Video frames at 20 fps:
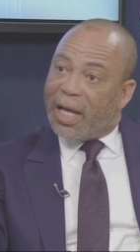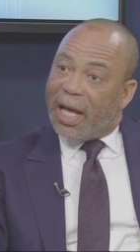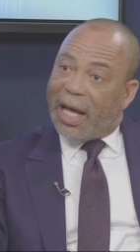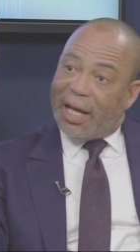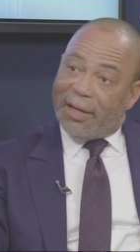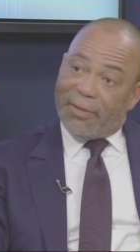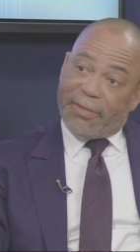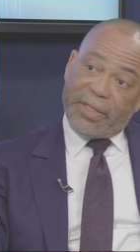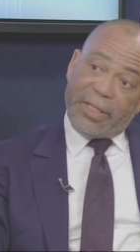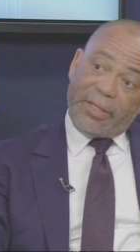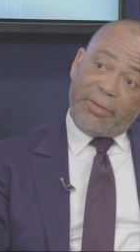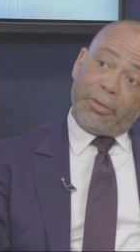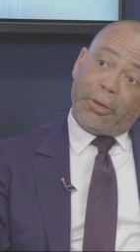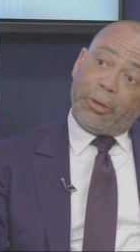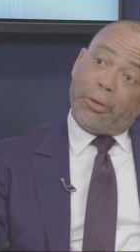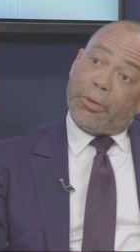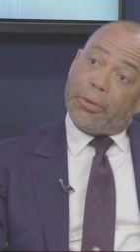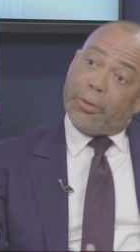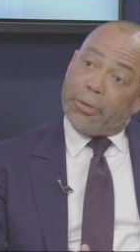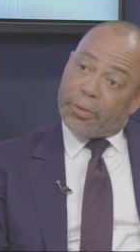à
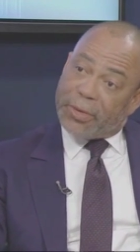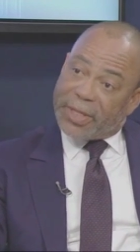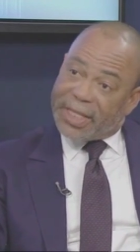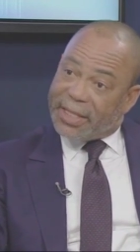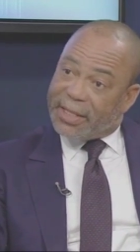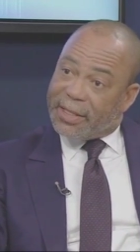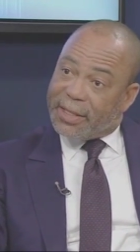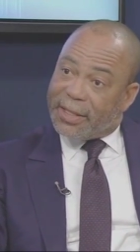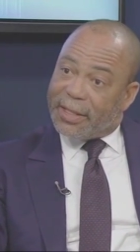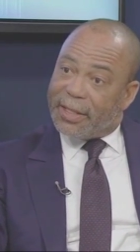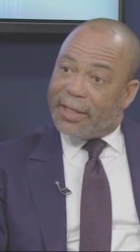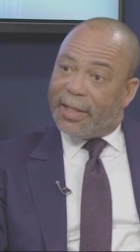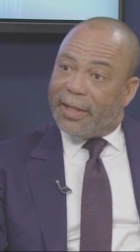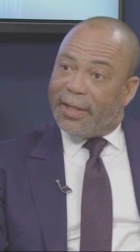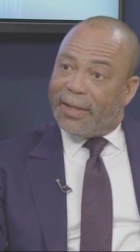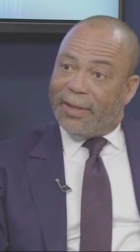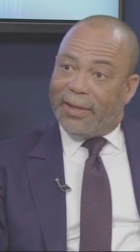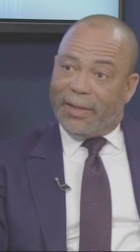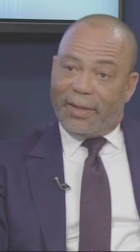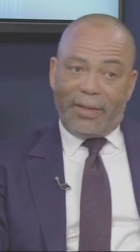vivre utile
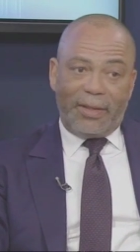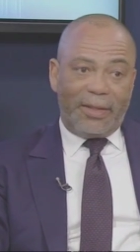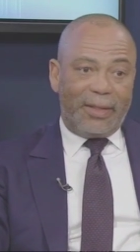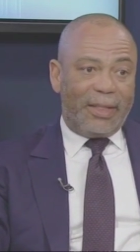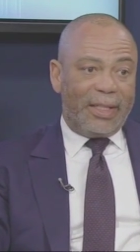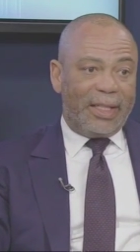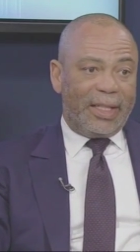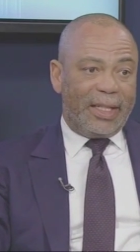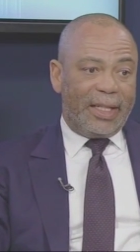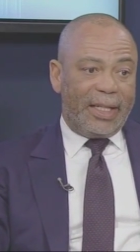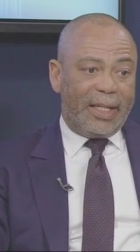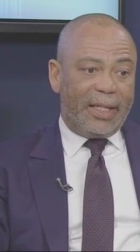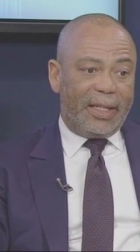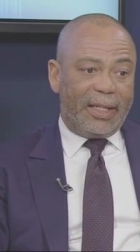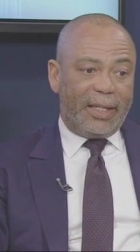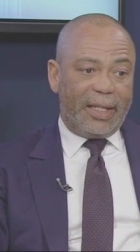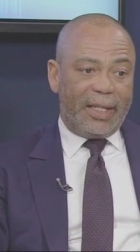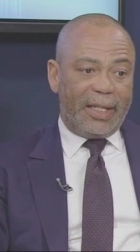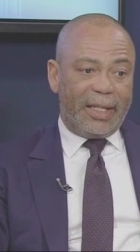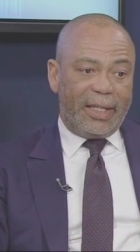euh,
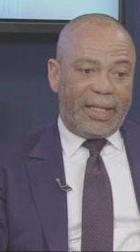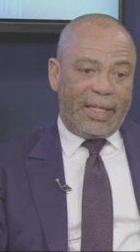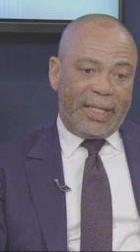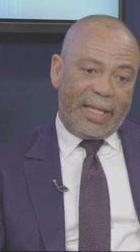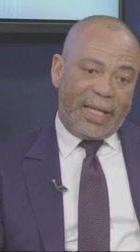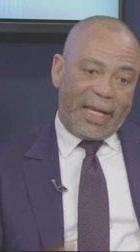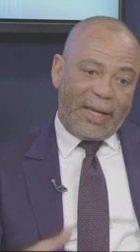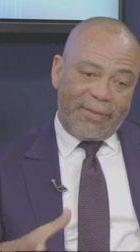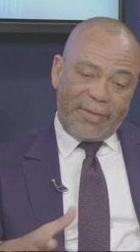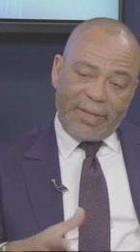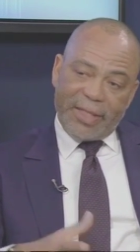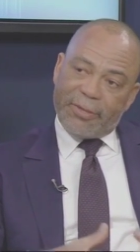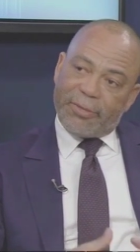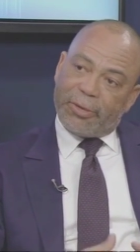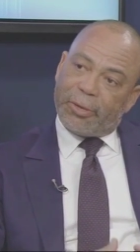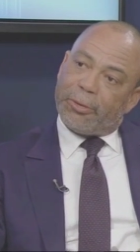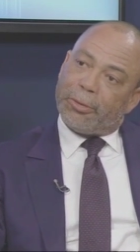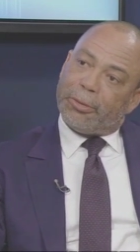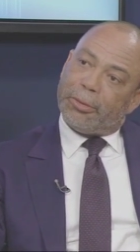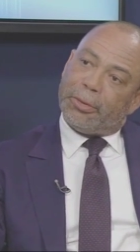et, et, à
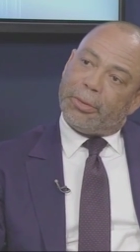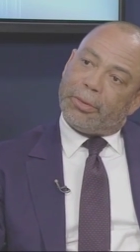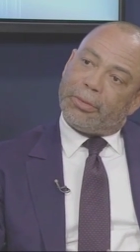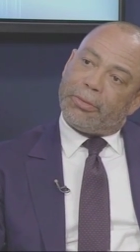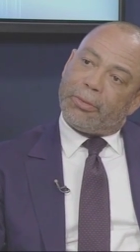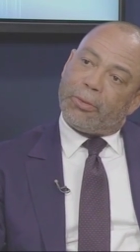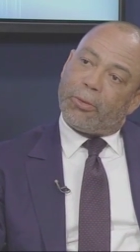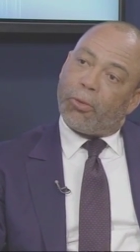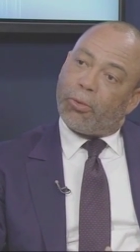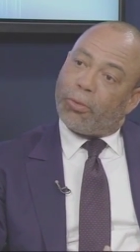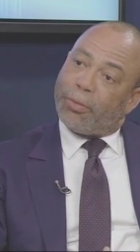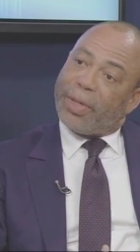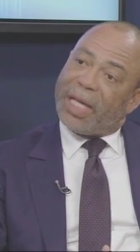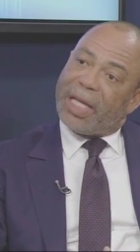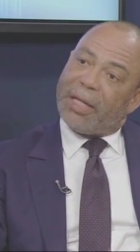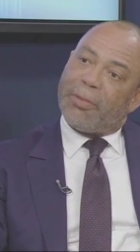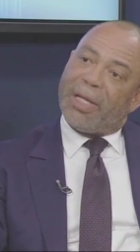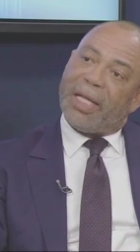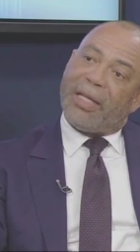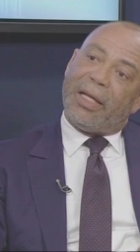vivre euh,
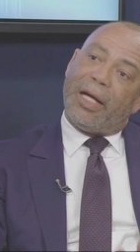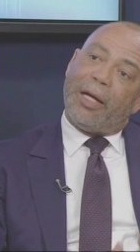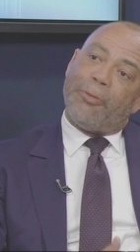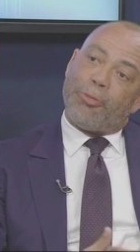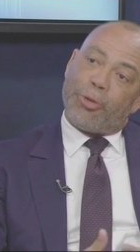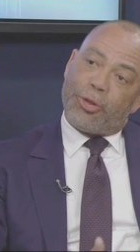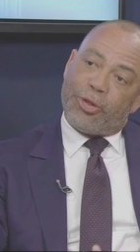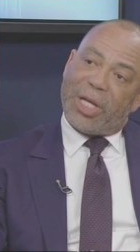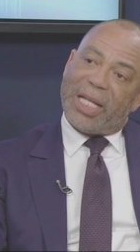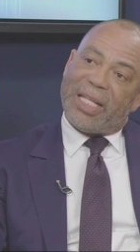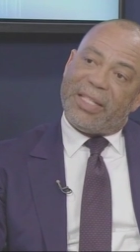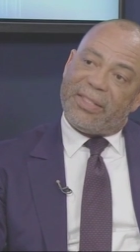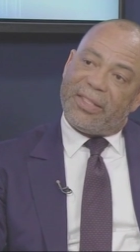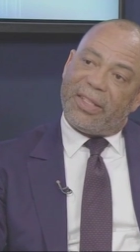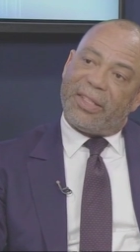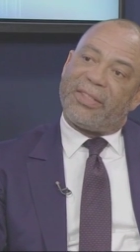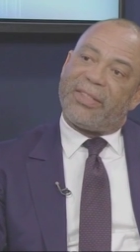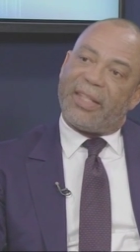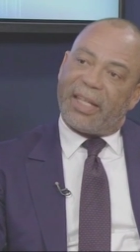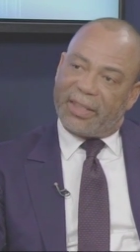groupé et en
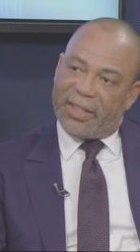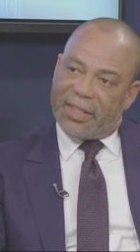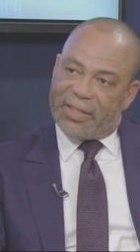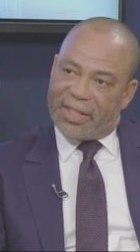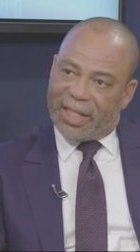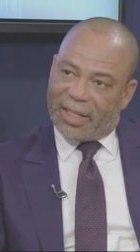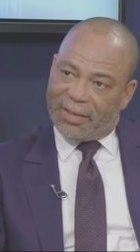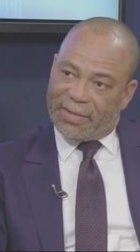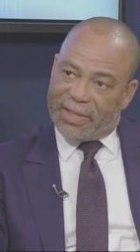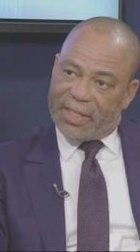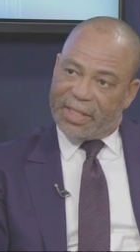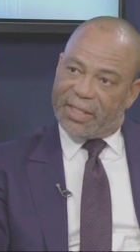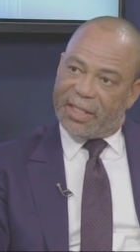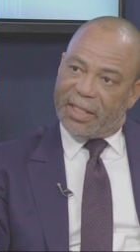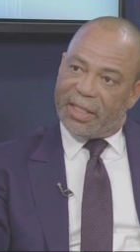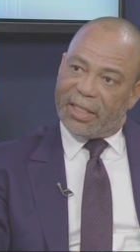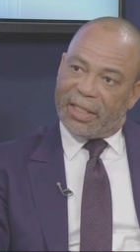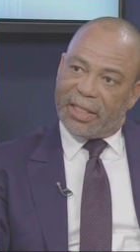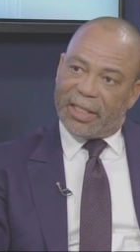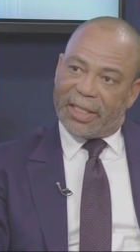mutualisant certains services
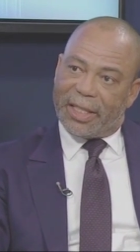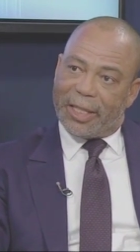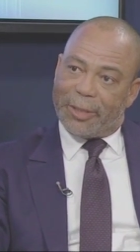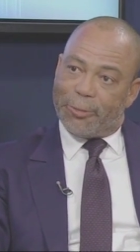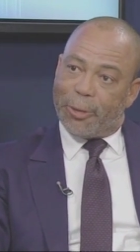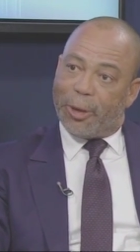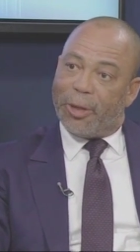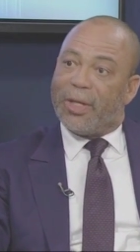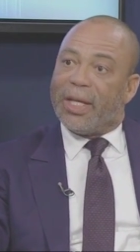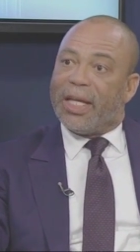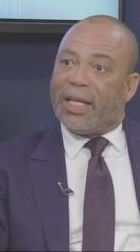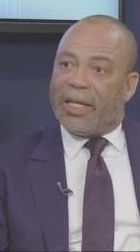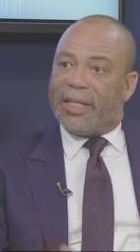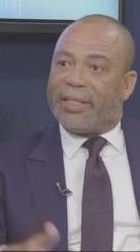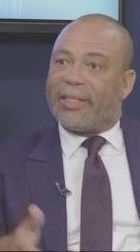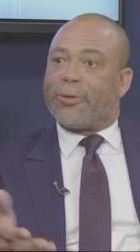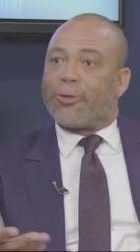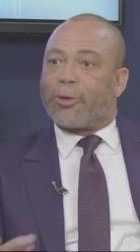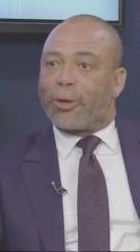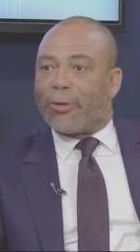également. Et
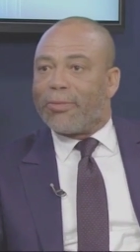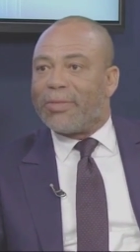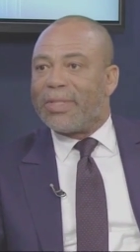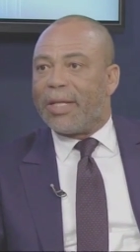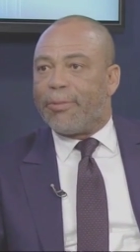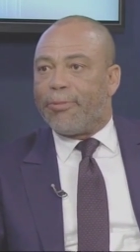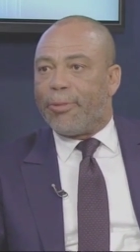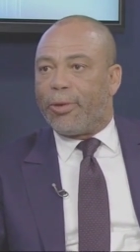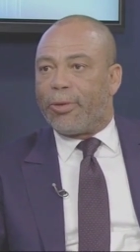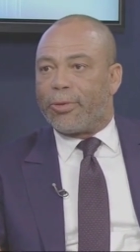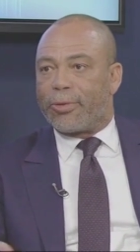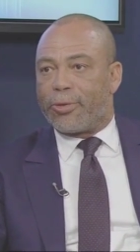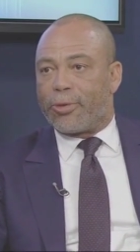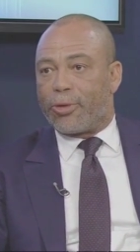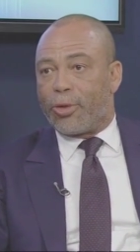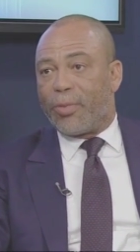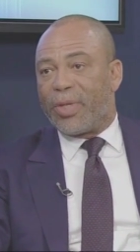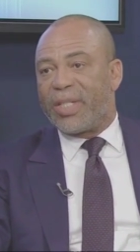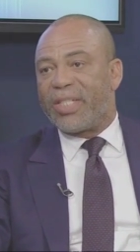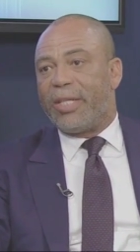c'est ce que nous appelons
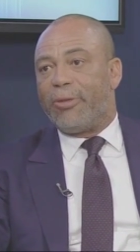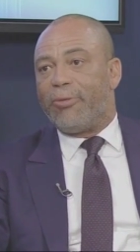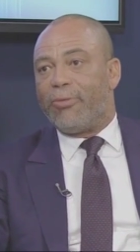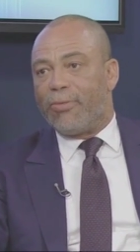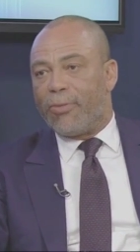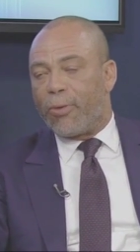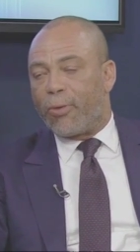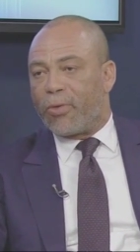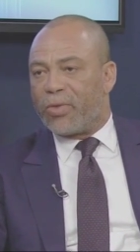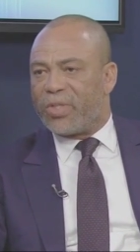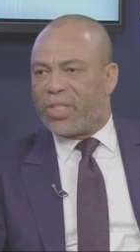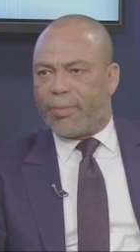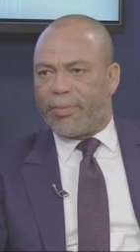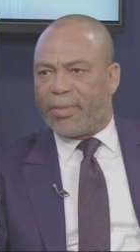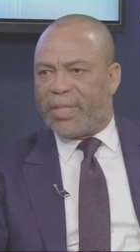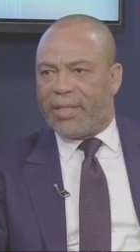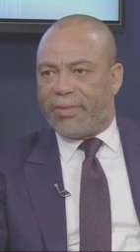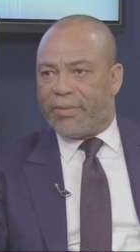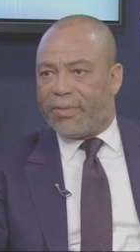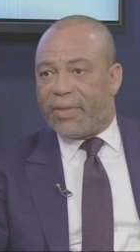justement ces nouveaux
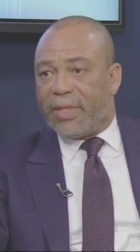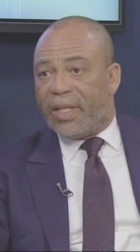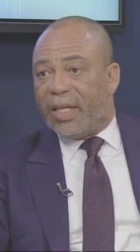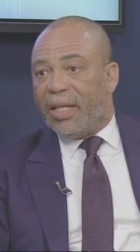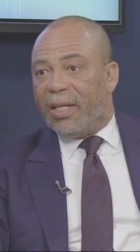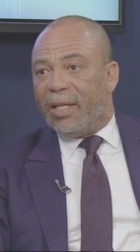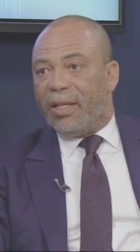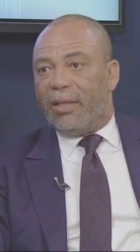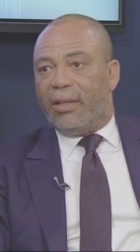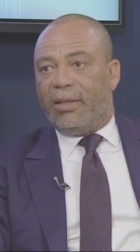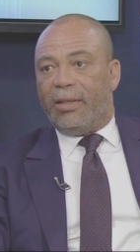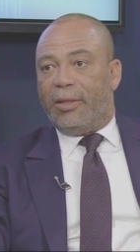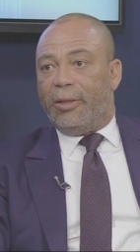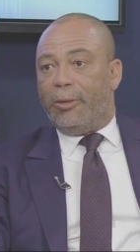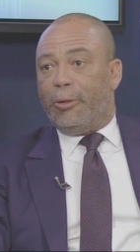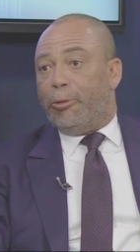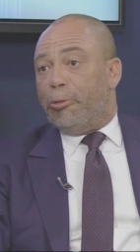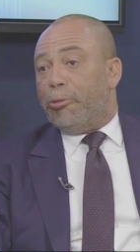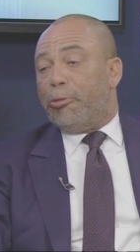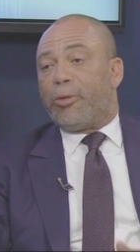concepts de vie. Euh,
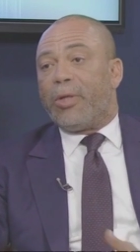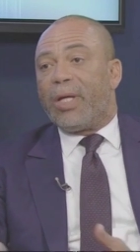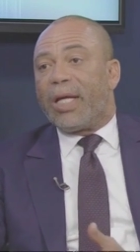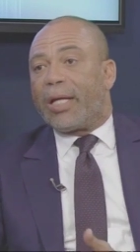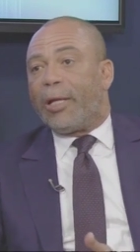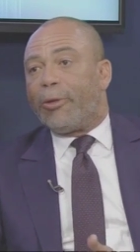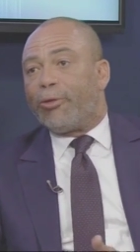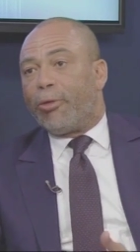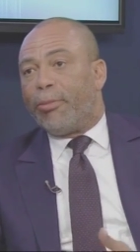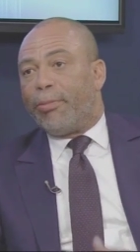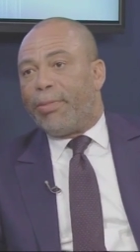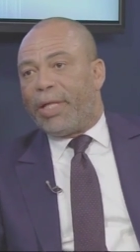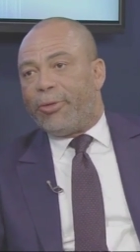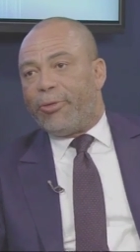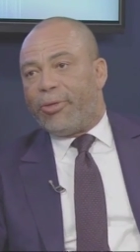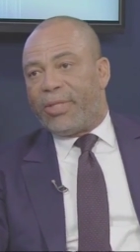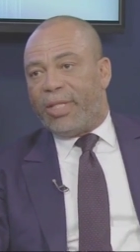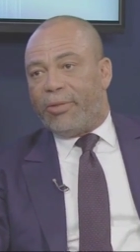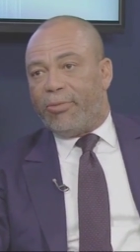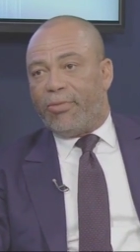quand on parle
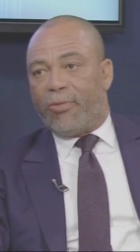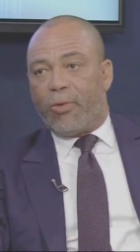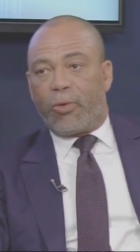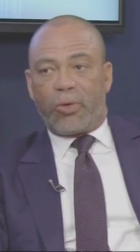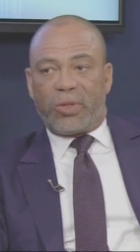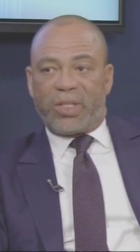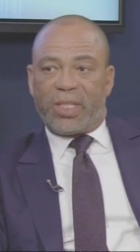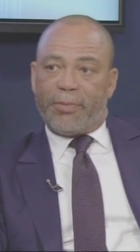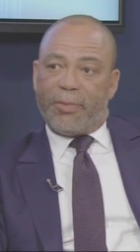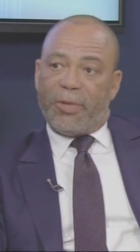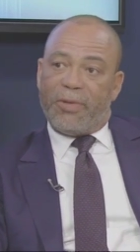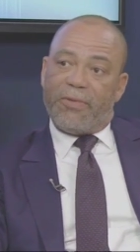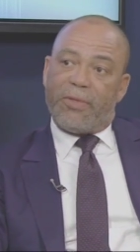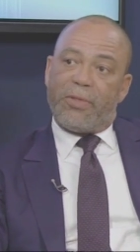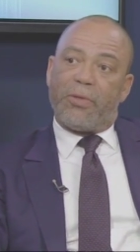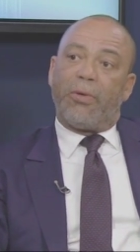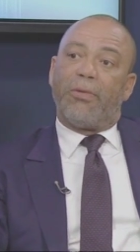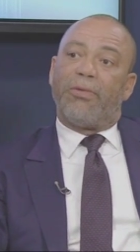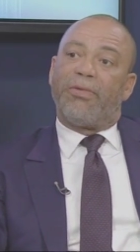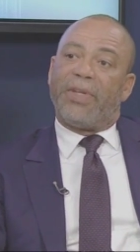de ces nouveaux concepts de
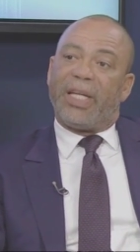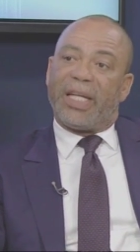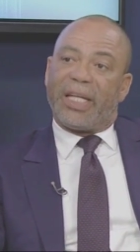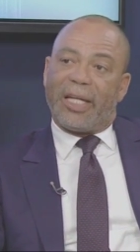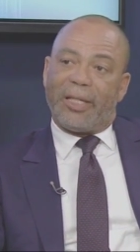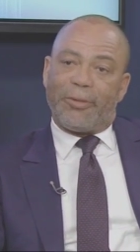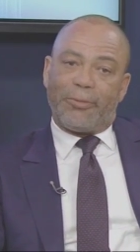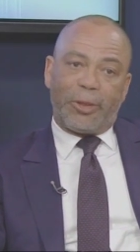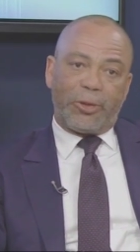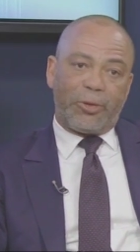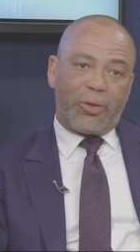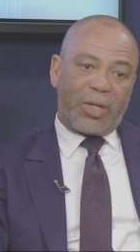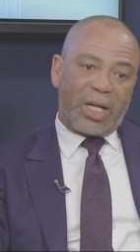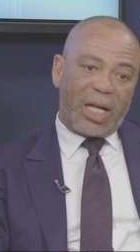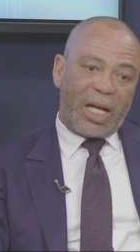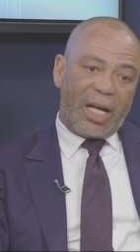vie, on fait également donc